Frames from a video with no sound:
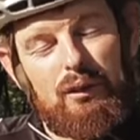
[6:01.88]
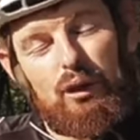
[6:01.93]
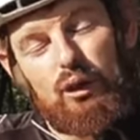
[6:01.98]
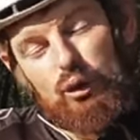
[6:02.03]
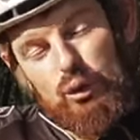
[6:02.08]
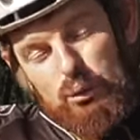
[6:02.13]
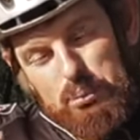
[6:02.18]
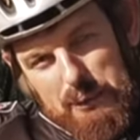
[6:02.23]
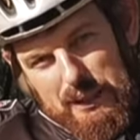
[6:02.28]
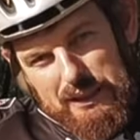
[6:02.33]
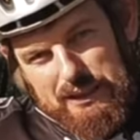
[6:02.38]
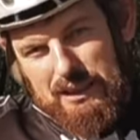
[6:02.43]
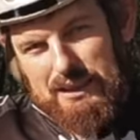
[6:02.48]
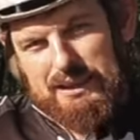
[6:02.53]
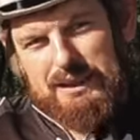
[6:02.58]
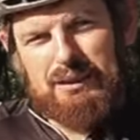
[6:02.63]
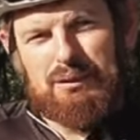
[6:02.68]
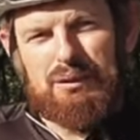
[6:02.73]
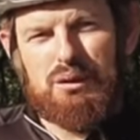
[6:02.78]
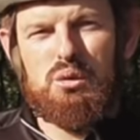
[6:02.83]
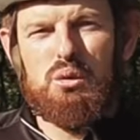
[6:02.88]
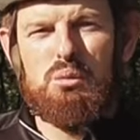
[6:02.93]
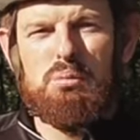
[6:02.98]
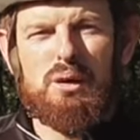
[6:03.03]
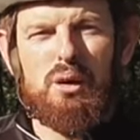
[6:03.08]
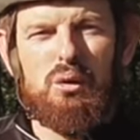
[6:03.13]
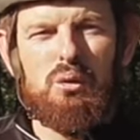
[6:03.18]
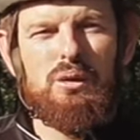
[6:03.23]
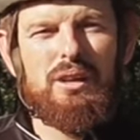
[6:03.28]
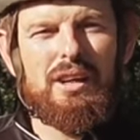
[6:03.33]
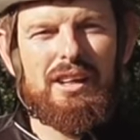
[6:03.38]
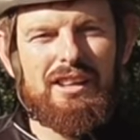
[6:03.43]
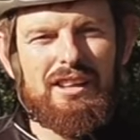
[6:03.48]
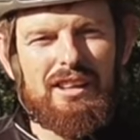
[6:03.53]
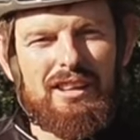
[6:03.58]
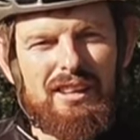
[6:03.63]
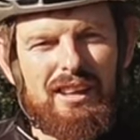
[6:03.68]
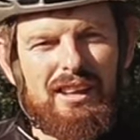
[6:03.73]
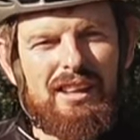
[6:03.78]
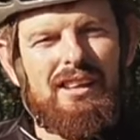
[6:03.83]
любительского Кубка
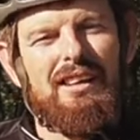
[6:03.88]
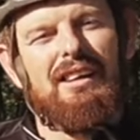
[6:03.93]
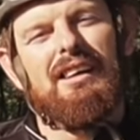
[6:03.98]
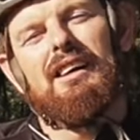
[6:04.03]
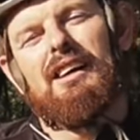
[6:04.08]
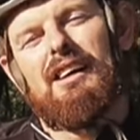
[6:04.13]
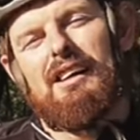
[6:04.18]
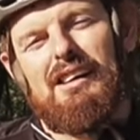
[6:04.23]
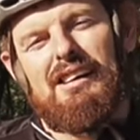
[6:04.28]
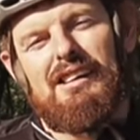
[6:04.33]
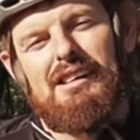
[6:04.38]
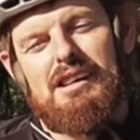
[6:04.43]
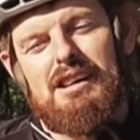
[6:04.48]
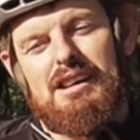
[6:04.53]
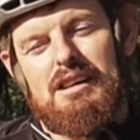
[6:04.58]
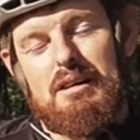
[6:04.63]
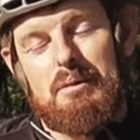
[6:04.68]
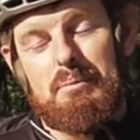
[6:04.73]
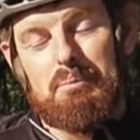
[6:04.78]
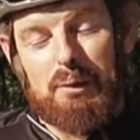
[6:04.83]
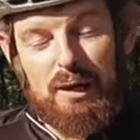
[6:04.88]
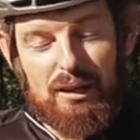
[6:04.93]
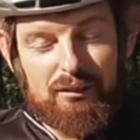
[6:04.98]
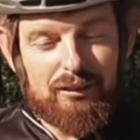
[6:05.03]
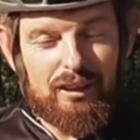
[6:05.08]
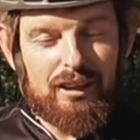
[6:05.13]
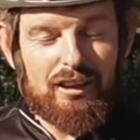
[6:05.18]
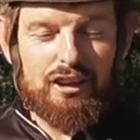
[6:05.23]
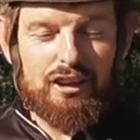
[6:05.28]
Украины а, Павла